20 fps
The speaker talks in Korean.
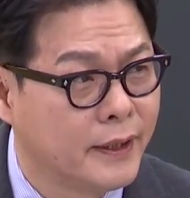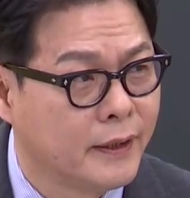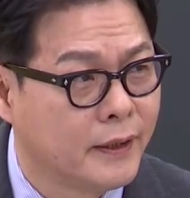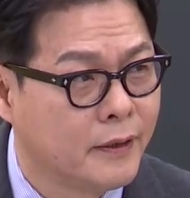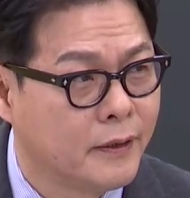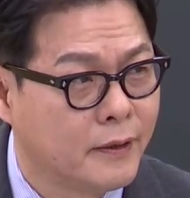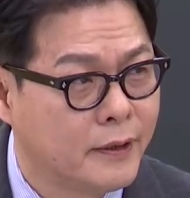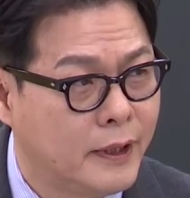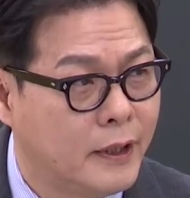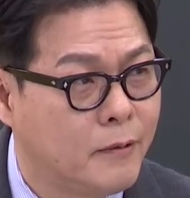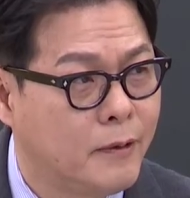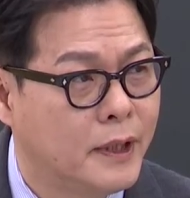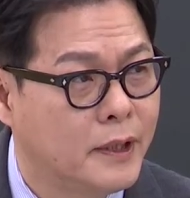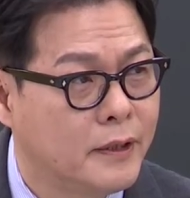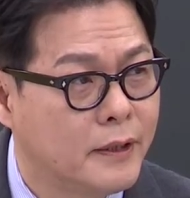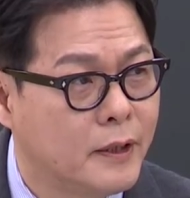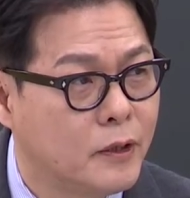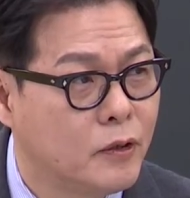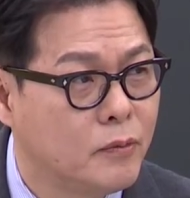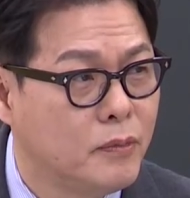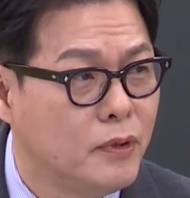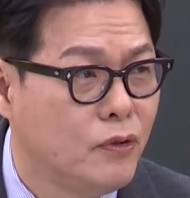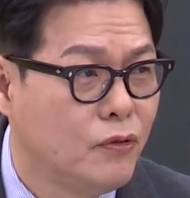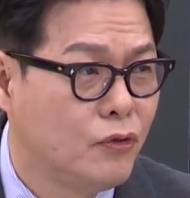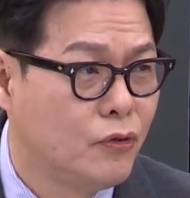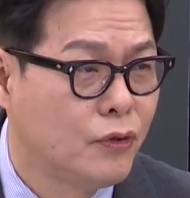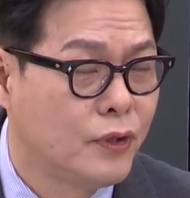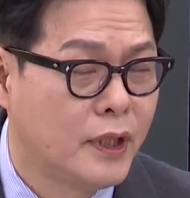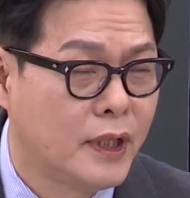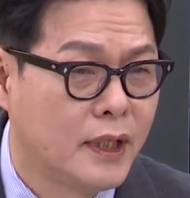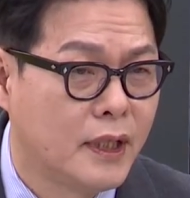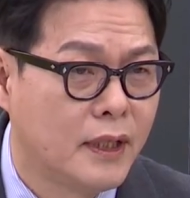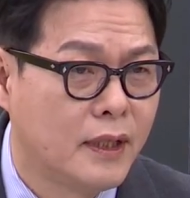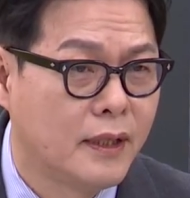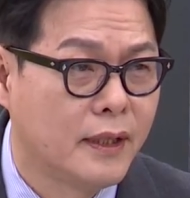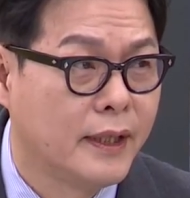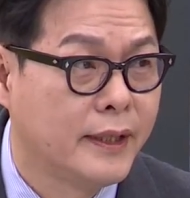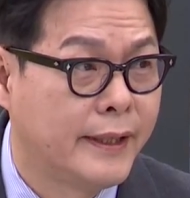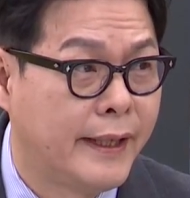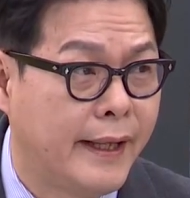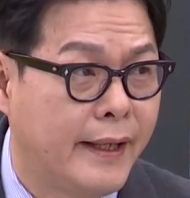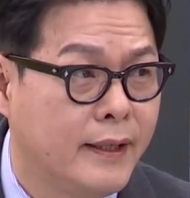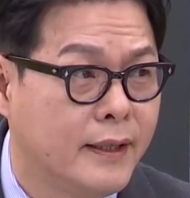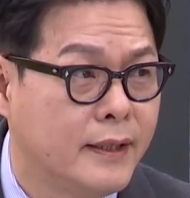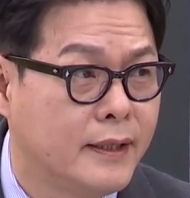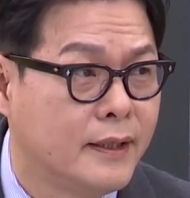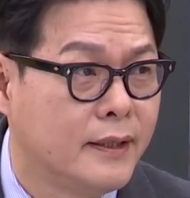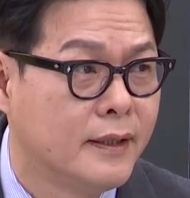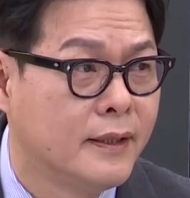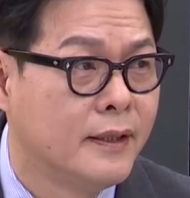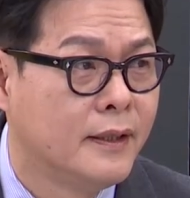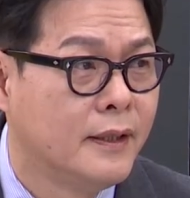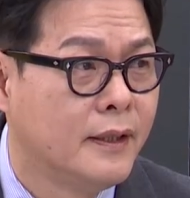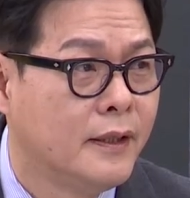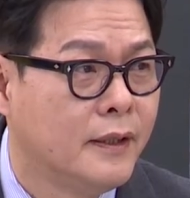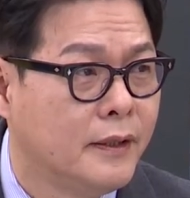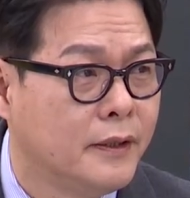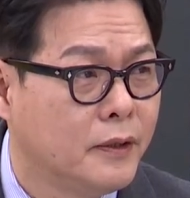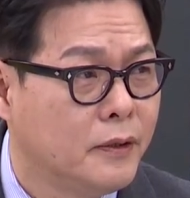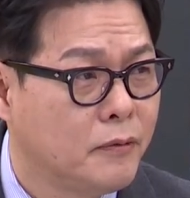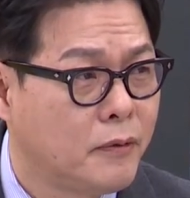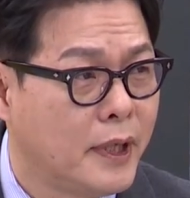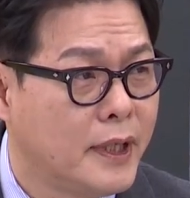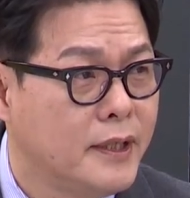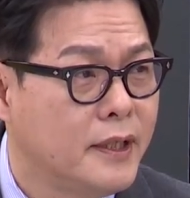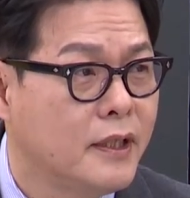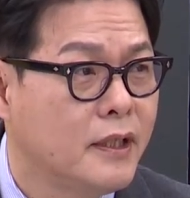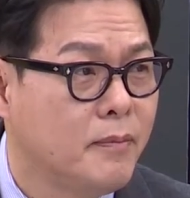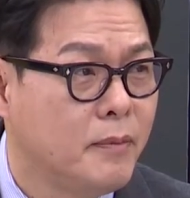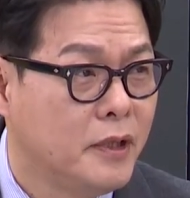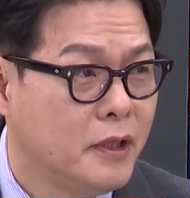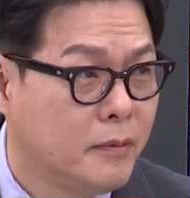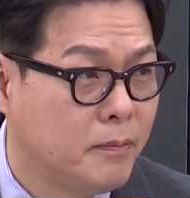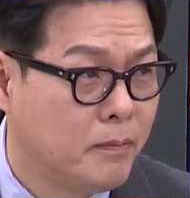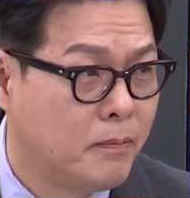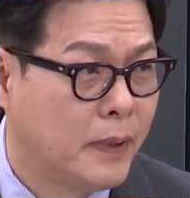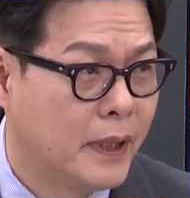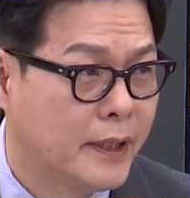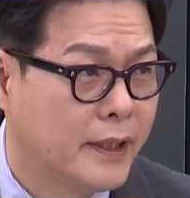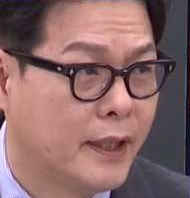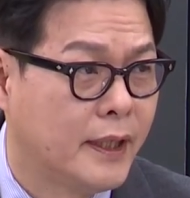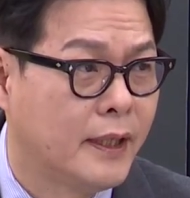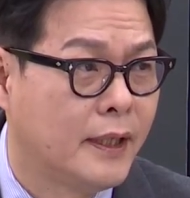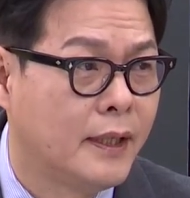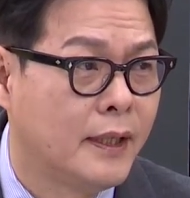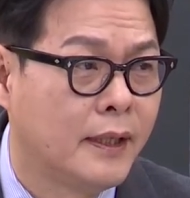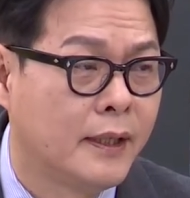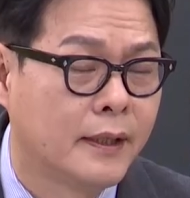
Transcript: 네. 그렇다고 하더라도 민주당의 대응, 이건 굉장히 미흡하다. 네.